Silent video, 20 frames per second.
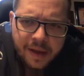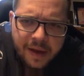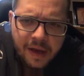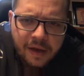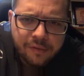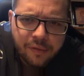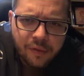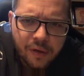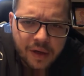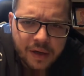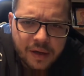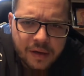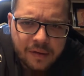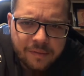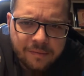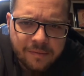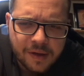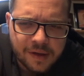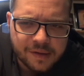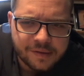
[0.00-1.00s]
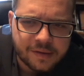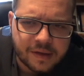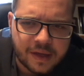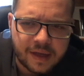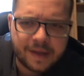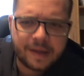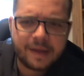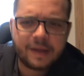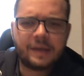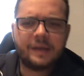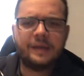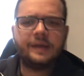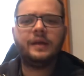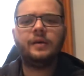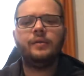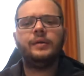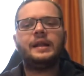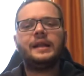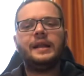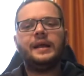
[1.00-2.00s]
Hey Freunde, was geht? Ich
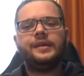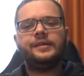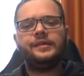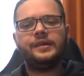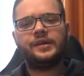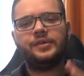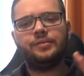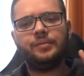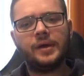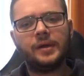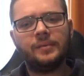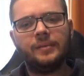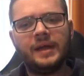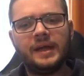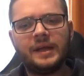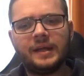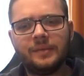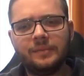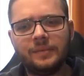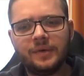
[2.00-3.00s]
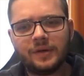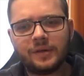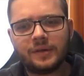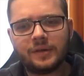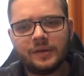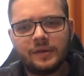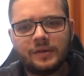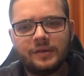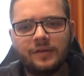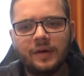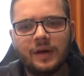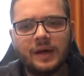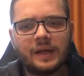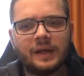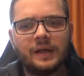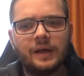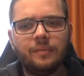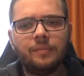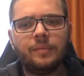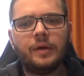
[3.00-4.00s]
habe ein kleines Experiment gemacht und zwar
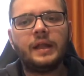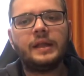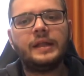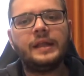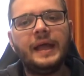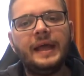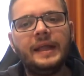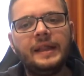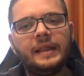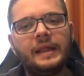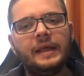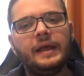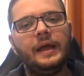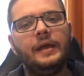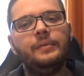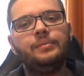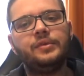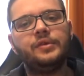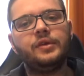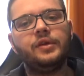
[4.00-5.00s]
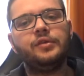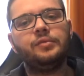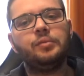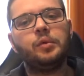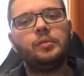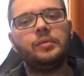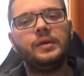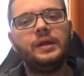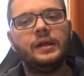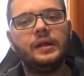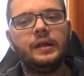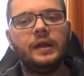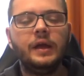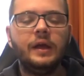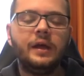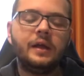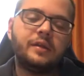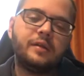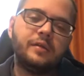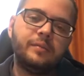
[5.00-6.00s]
ich habe Dating-Apps ausprobiert.
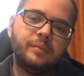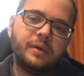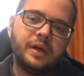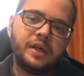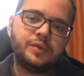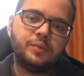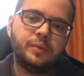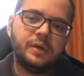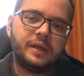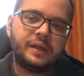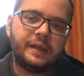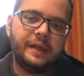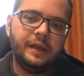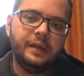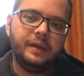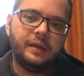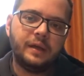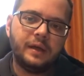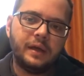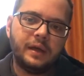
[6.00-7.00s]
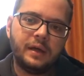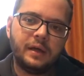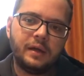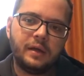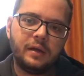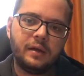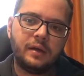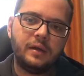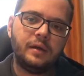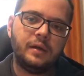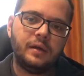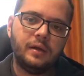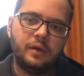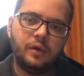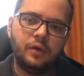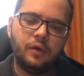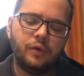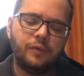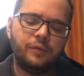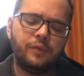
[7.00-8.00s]
Zum Beispiel Tinder,
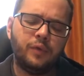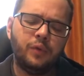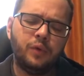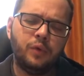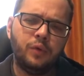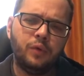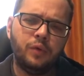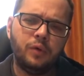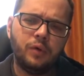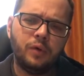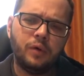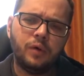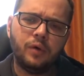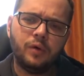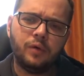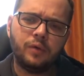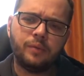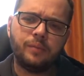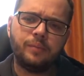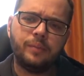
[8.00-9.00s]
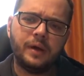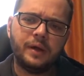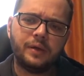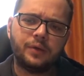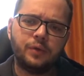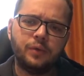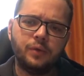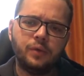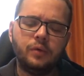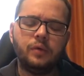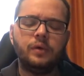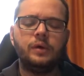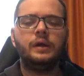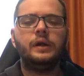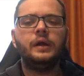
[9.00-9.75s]
Lovoo und Badoo.